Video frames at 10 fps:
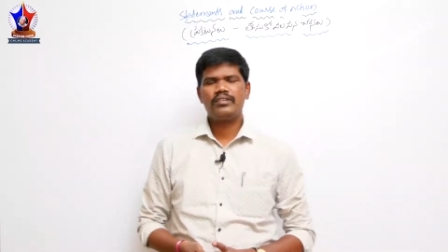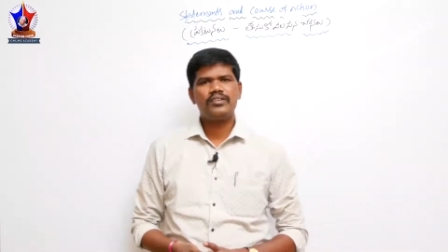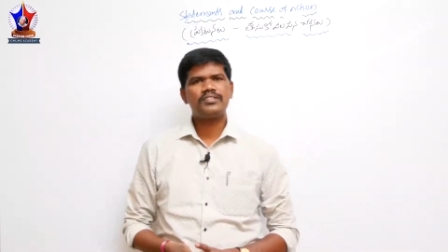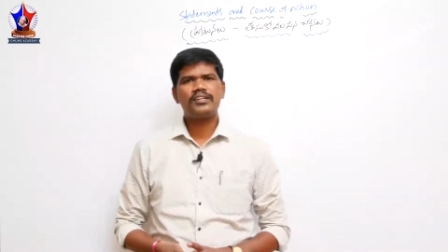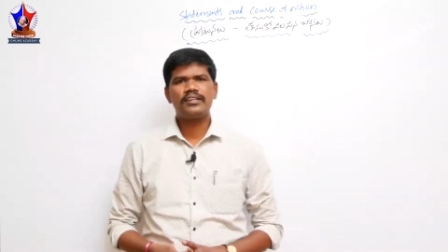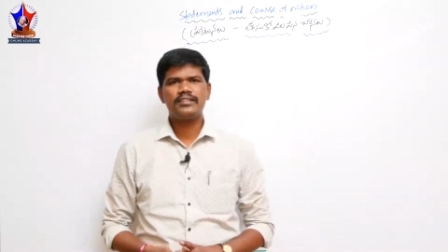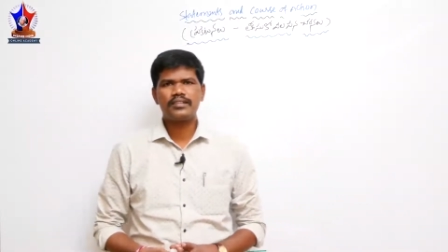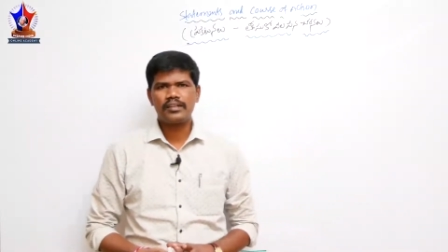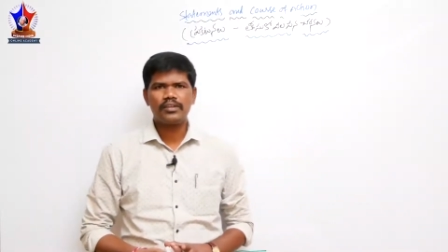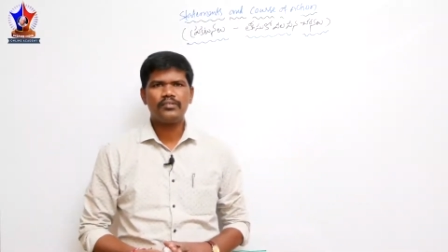లాజికల్ uh,
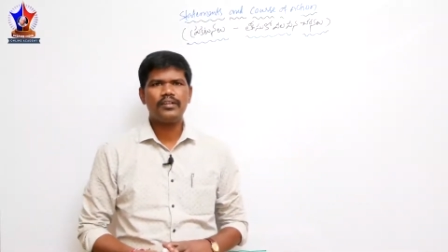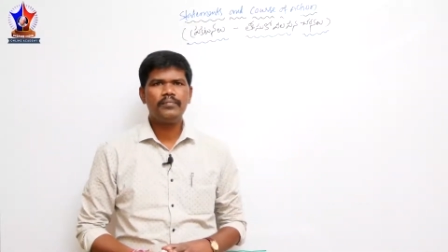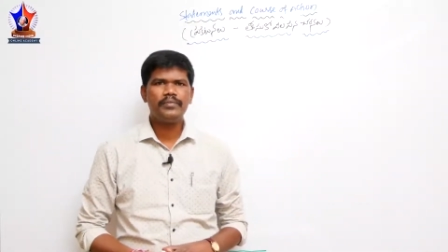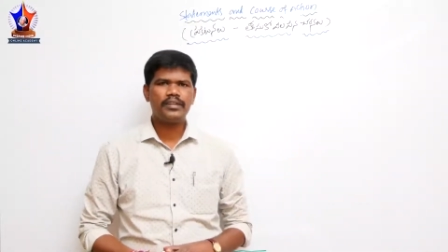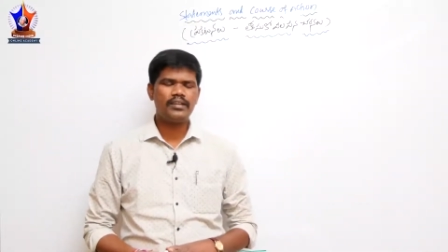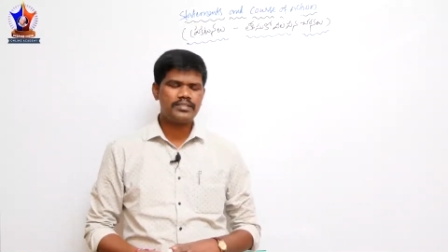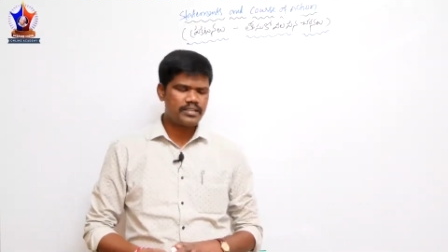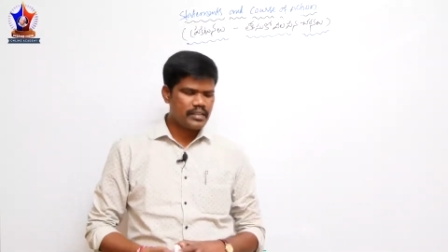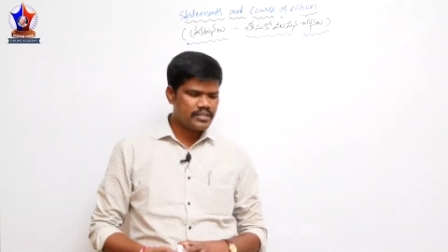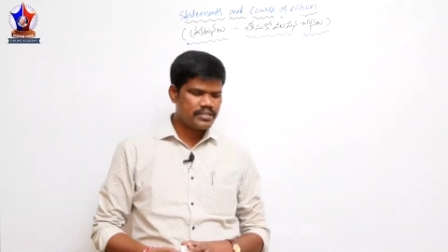రీజనింగ్లో ఉన్నాం
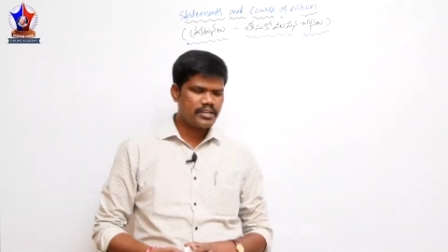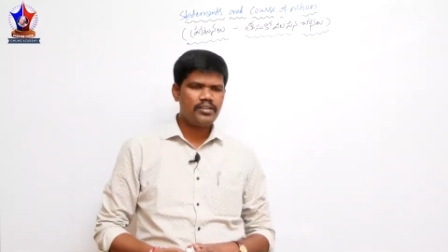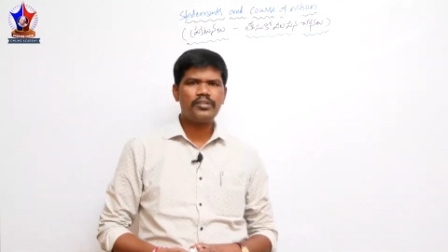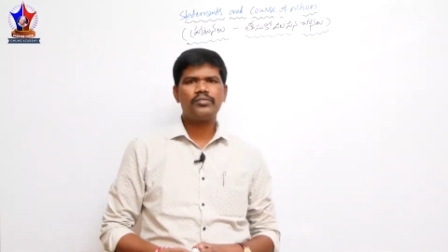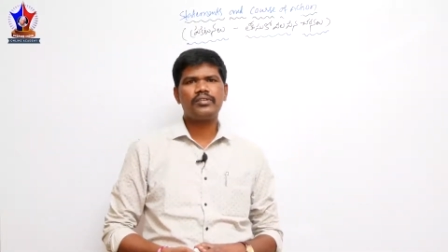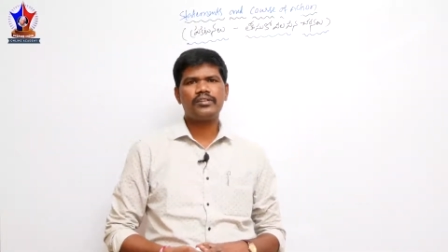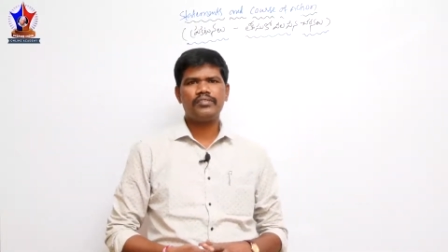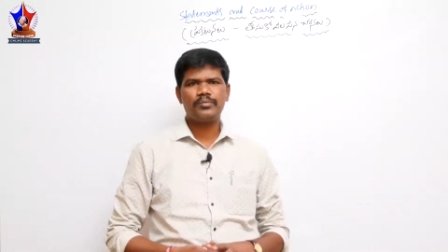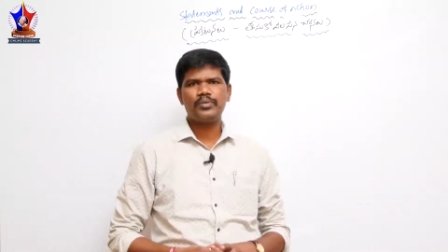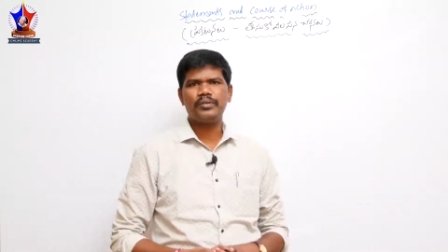లాజికల్ రీజనింగ్లో ఇంకొకటి
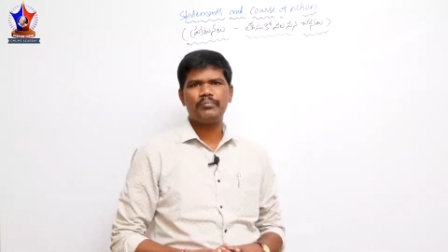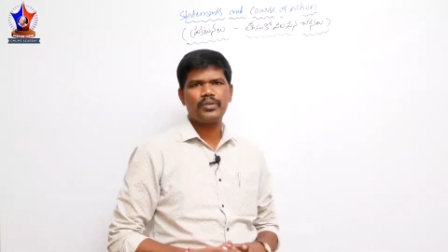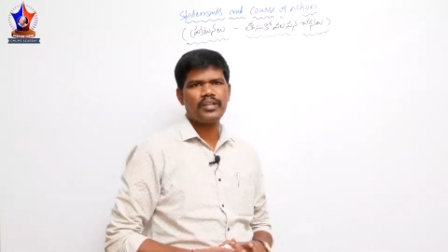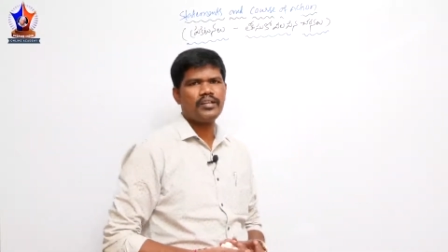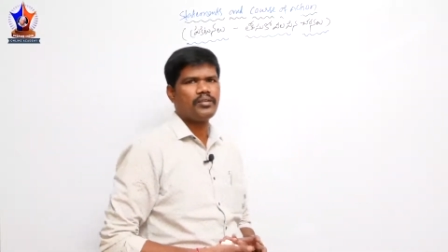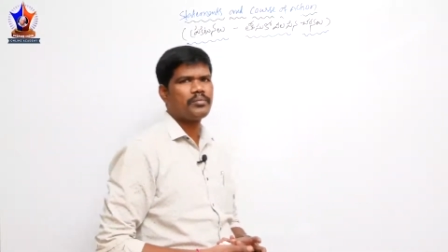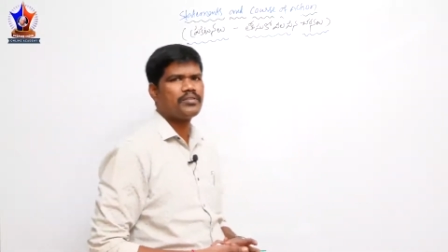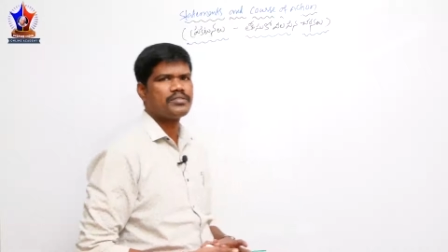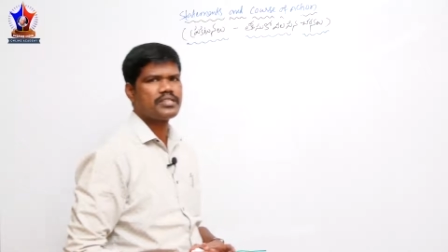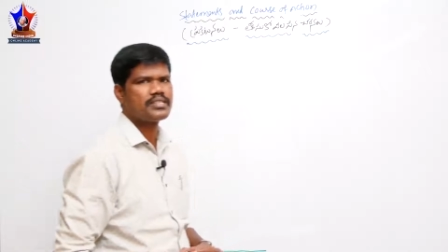వన్ మోర్ ఇంపార్టెంట్
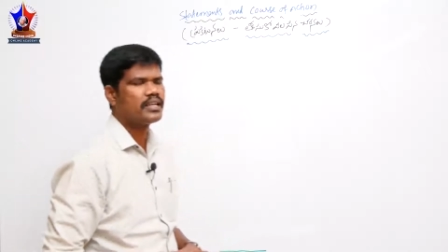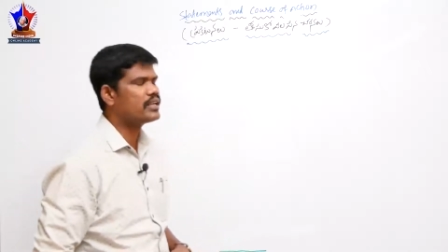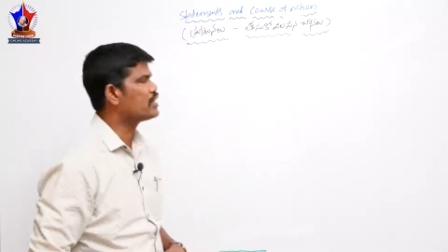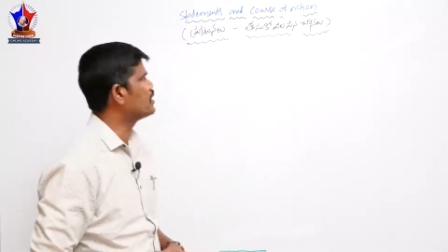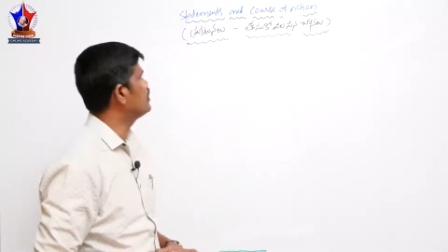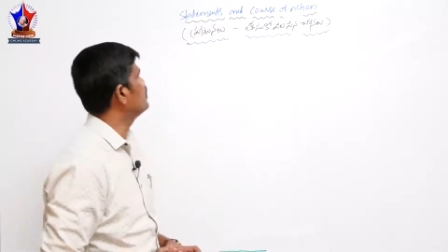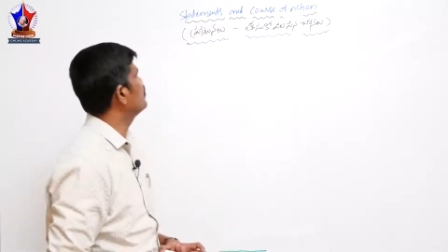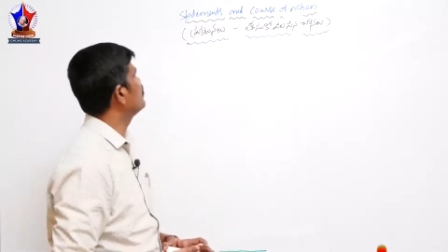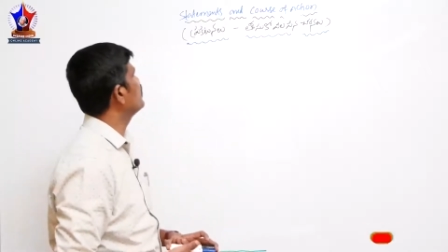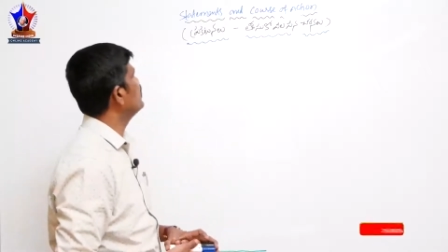టాపిక్ వచ్చేసి ఏంటి అంటే
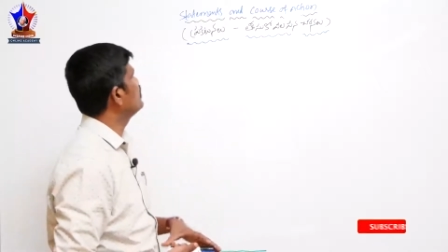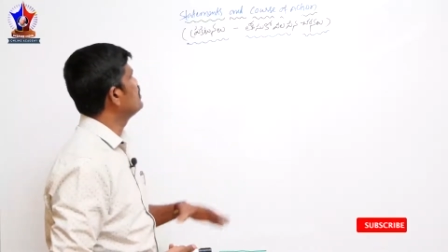దీంట్లోనే